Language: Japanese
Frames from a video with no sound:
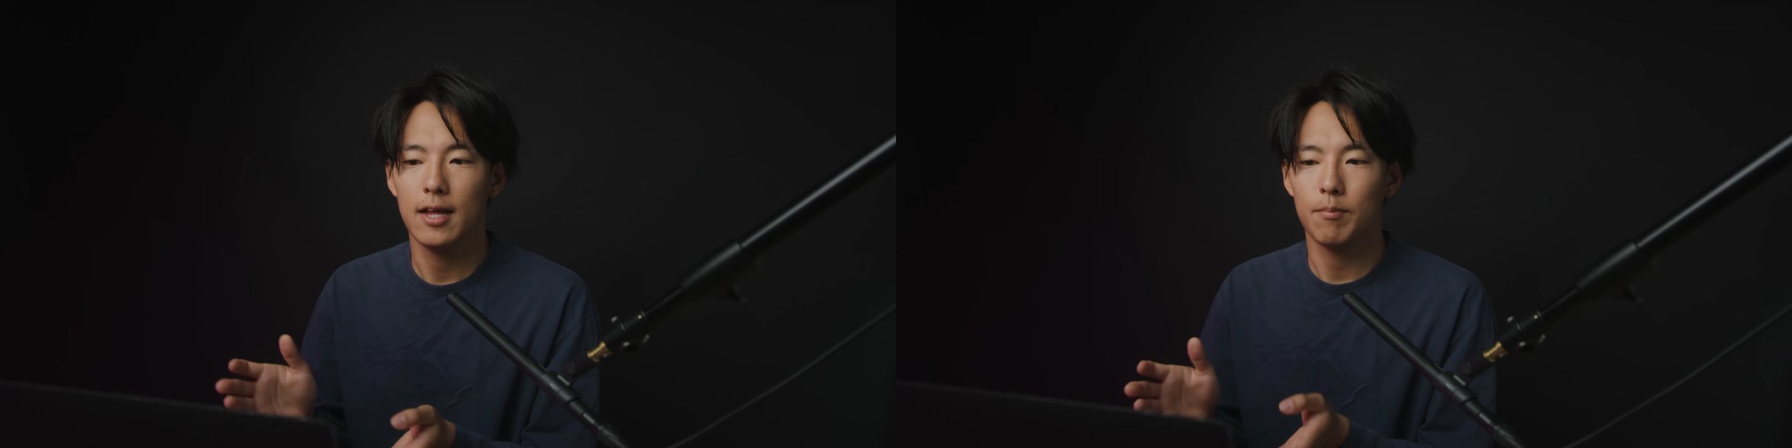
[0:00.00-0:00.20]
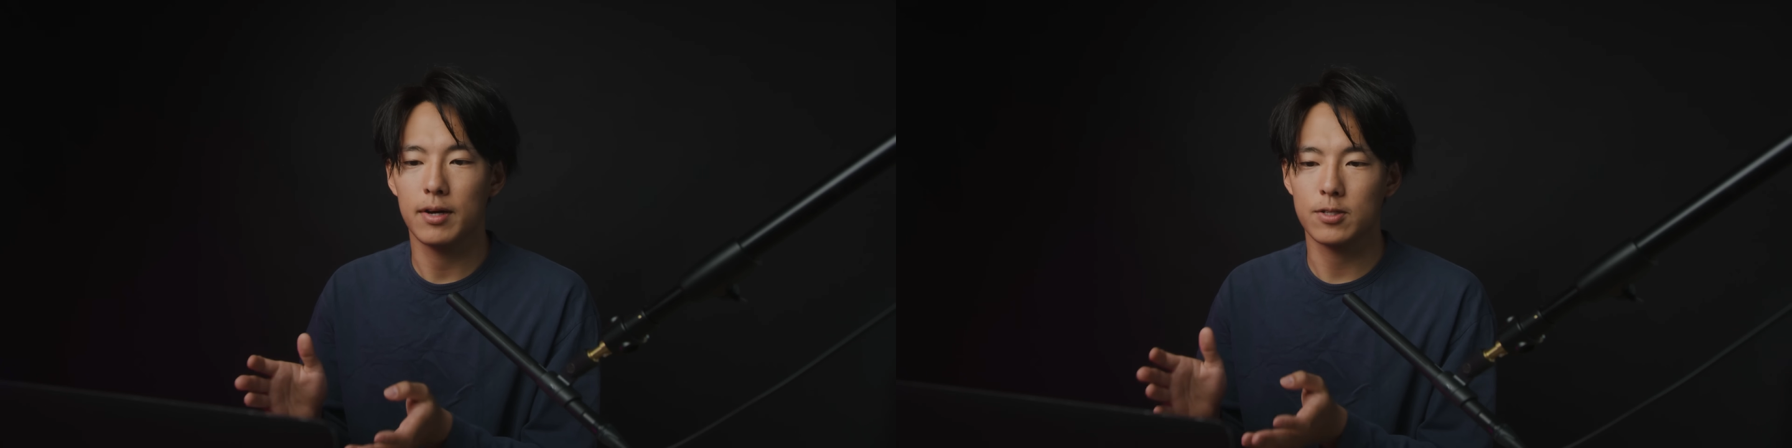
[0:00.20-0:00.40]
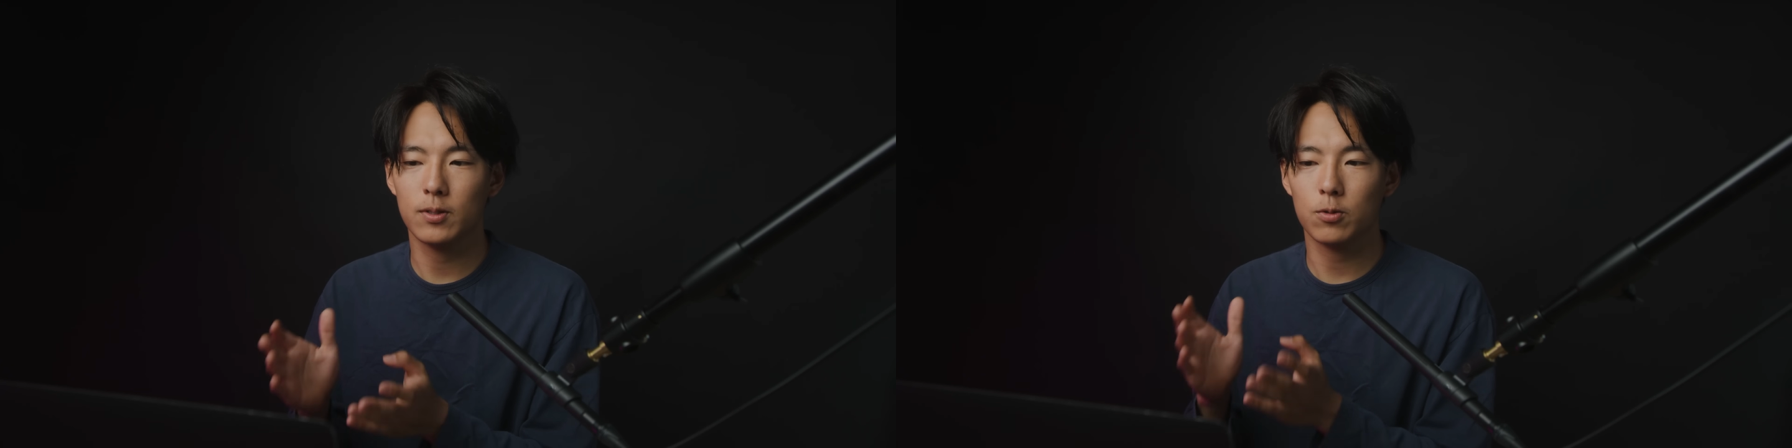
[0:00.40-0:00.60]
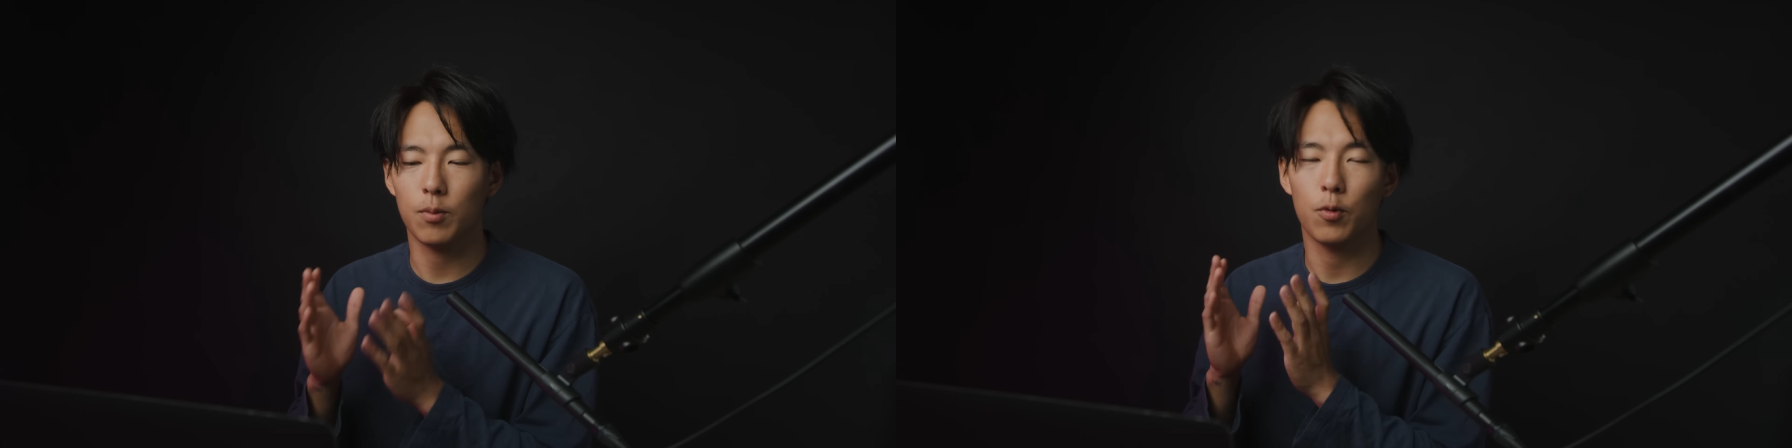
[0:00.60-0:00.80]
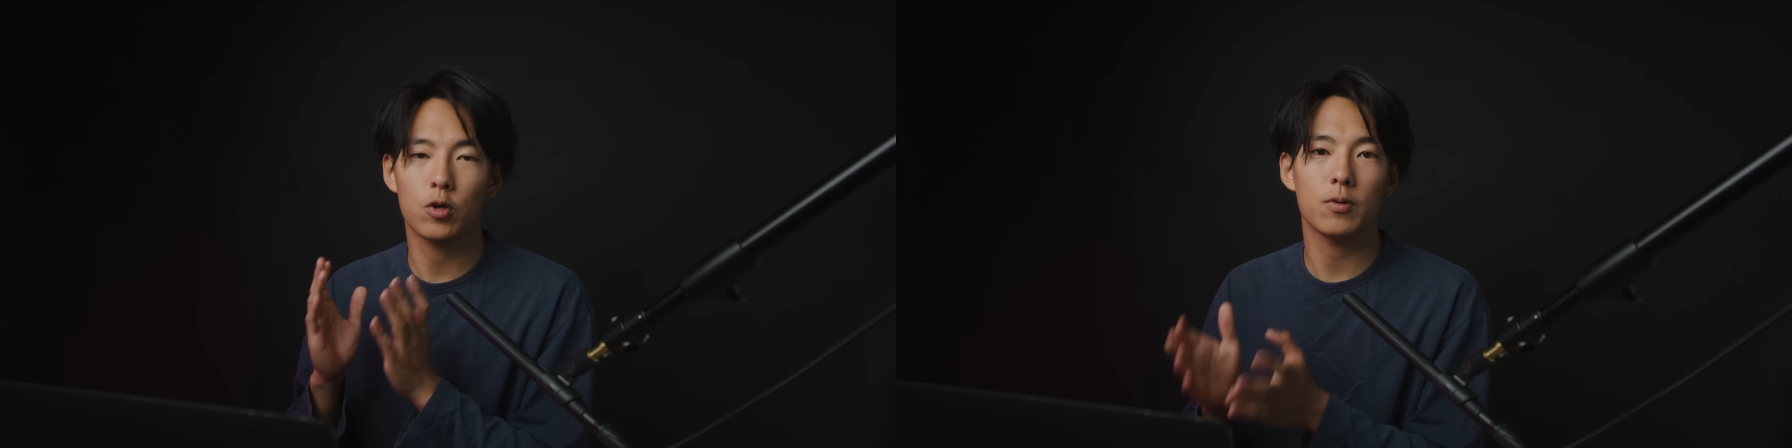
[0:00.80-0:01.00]
まあ、そういったことは
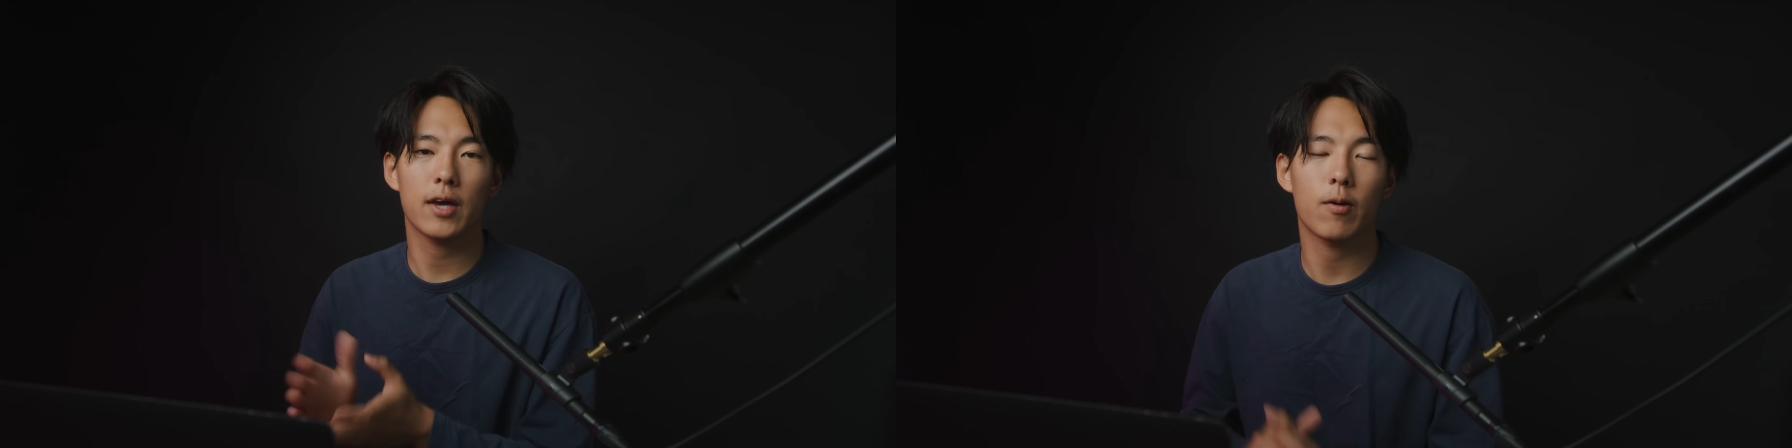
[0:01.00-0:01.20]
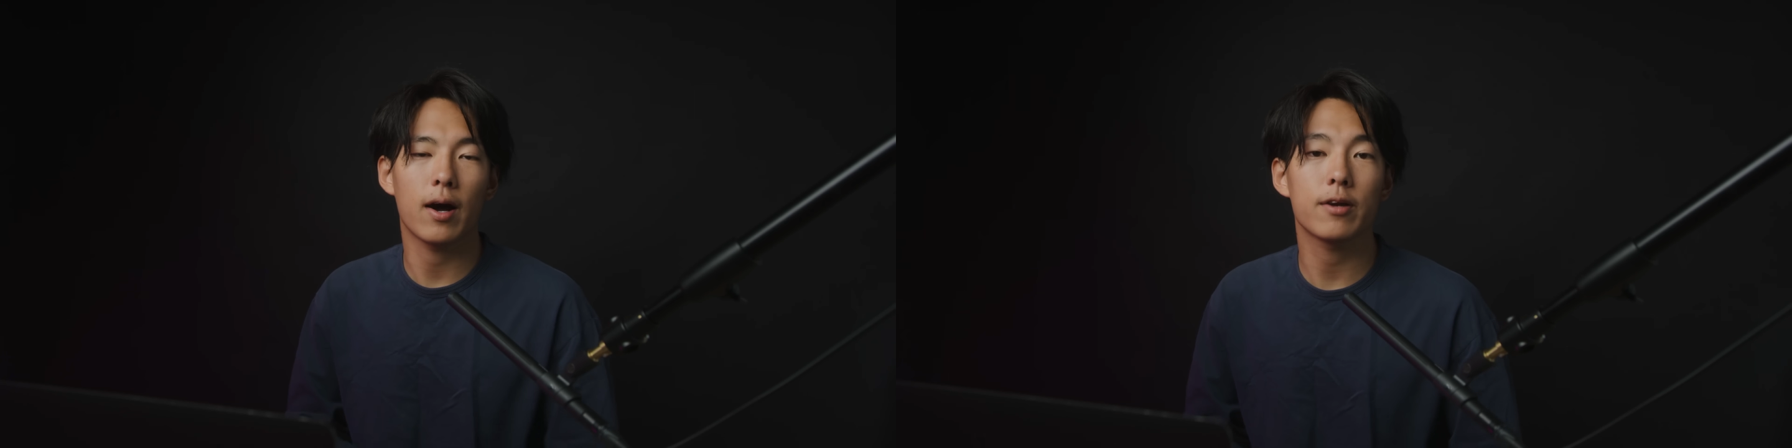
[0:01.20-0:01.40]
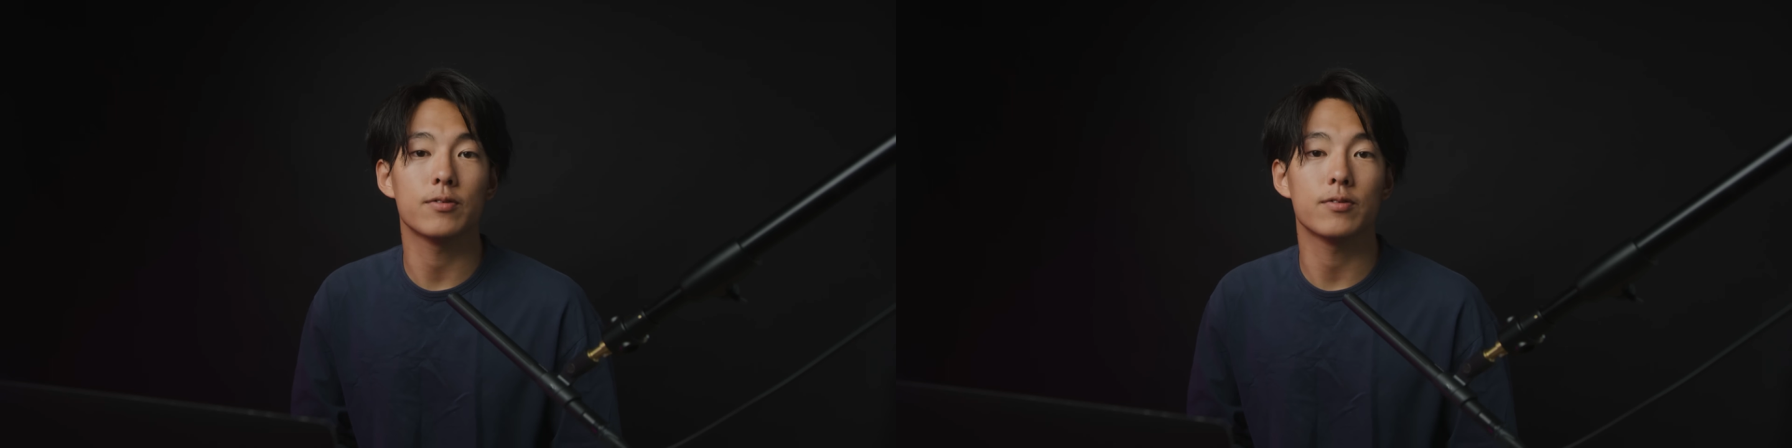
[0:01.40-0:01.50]
僕も結構ある